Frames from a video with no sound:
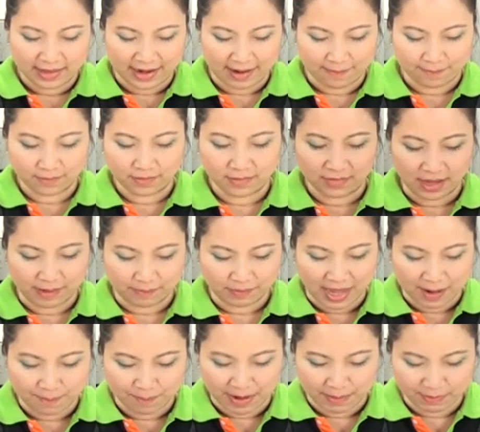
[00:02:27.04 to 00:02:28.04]
น้ำ
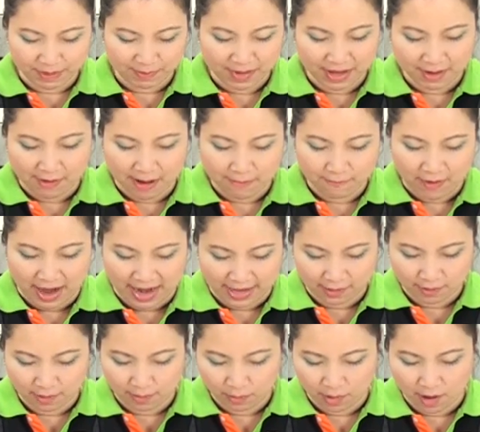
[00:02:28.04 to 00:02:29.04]
น้ำตาลปี๊บจะมีความหวาน
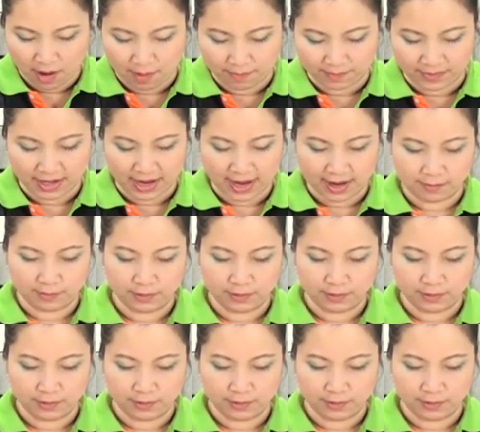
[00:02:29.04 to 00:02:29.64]
กลมกล่อมนะคะ